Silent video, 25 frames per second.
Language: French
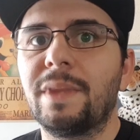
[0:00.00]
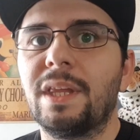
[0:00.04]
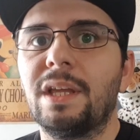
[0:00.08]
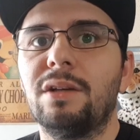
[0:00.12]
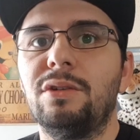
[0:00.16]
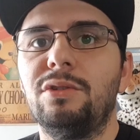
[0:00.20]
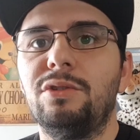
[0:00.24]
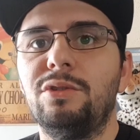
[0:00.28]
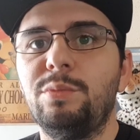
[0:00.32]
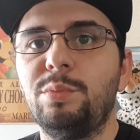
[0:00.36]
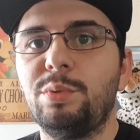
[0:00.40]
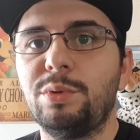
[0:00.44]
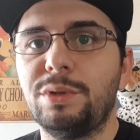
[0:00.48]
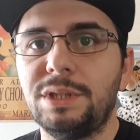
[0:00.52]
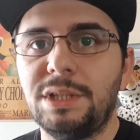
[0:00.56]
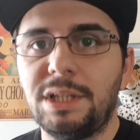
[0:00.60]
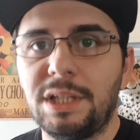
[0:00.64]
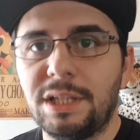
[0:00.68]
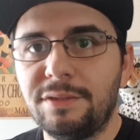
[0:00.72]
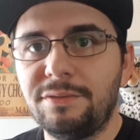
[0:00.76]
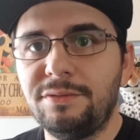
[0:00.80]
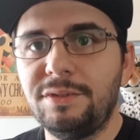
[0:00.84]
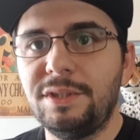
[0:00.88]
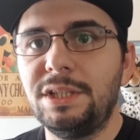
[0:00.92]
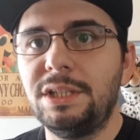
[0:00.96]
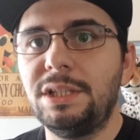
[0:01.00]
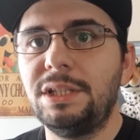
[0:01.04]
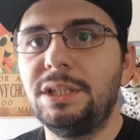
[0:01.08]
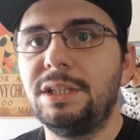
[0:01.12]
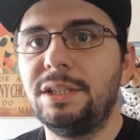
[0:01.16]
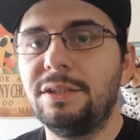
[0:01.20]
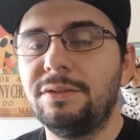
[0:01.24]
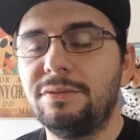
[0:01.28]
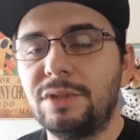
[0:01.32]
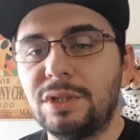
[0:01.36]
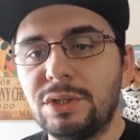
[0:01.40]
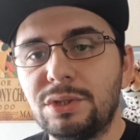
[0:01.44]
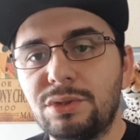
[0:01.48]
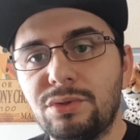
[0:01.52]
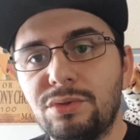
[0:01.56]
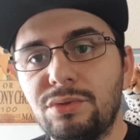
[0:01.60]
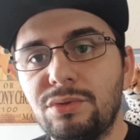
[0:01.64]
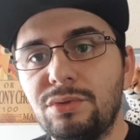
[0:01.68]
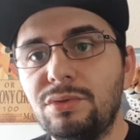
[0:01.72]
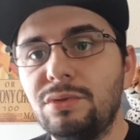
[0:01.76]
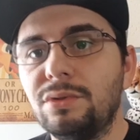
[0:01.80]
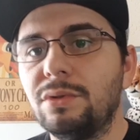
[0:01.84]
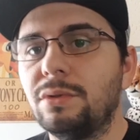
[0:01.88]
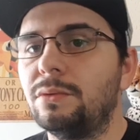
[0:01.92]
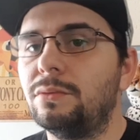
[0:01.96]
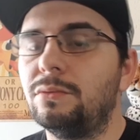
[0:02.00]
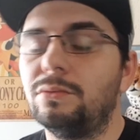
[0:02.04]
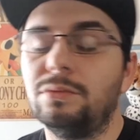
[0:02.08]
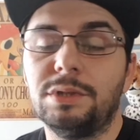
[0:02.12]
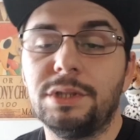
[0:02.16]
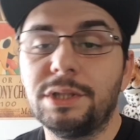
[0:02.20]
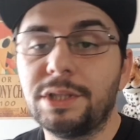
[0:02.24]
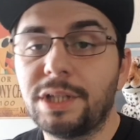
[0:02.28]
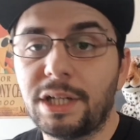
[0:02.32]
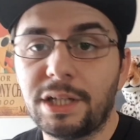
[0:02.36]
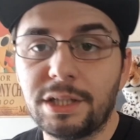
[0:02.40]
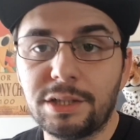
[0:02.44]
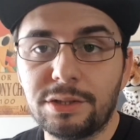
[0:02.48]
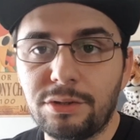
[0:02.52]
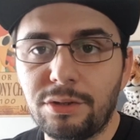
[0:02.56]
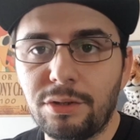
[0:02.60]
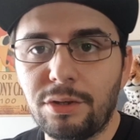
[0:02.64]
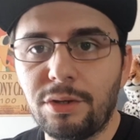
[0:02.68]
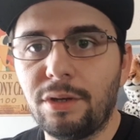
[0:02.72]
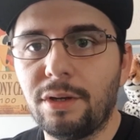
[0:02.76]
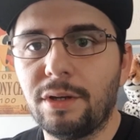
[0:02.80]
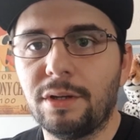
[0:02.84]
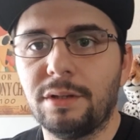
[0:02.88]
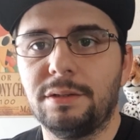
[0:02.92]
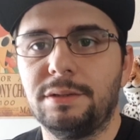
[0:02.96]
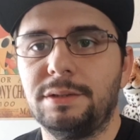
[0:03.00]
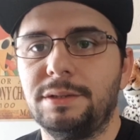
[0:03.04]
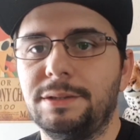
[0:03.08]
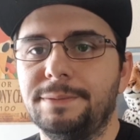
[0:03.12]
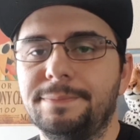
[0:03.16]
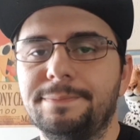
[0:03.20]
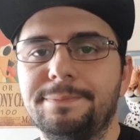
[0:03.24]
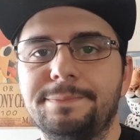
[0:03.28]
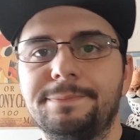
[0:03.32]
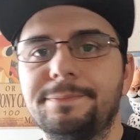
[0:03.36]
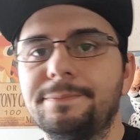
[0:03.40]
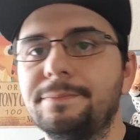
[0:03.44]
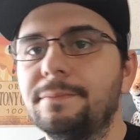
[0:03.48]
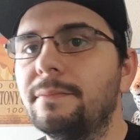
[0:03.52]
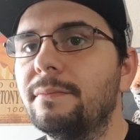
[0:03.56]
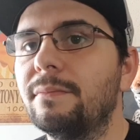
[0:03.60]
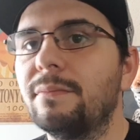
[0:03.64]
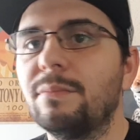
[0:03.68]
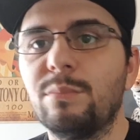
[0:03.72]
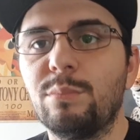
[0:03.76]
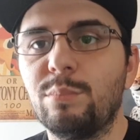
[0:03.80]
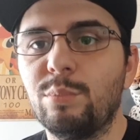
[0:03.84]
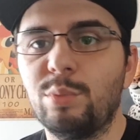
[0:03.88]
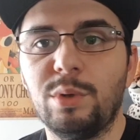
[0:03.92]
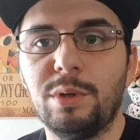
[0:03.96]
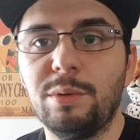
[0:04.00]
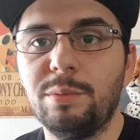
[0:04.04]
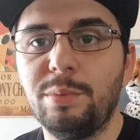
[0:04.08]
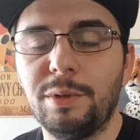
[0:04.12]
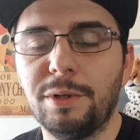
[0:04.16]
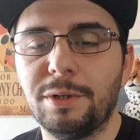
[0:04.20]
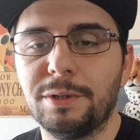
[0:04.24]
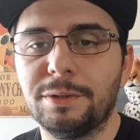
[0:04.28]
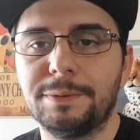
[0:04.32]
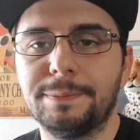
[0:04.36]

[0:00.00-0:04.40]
Le bruit de la ville, des voitures ou des tracteurs. Peu importe.